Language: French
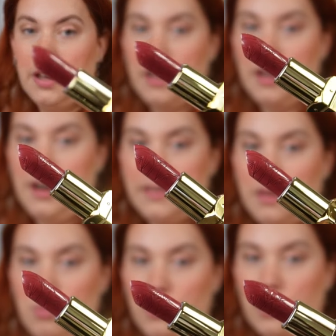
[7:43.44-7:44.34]
Ah, là,
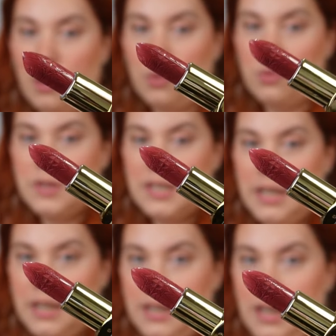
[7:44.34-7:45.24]
c'est plus un
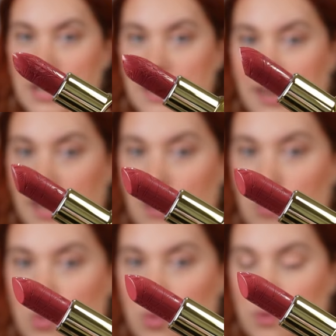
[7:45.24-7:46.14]
rosé. Il est très
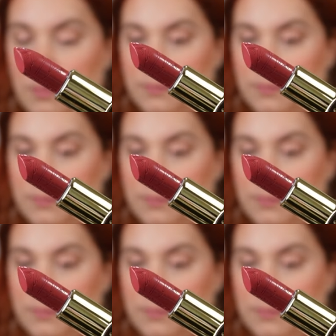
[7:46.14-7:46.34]
beau.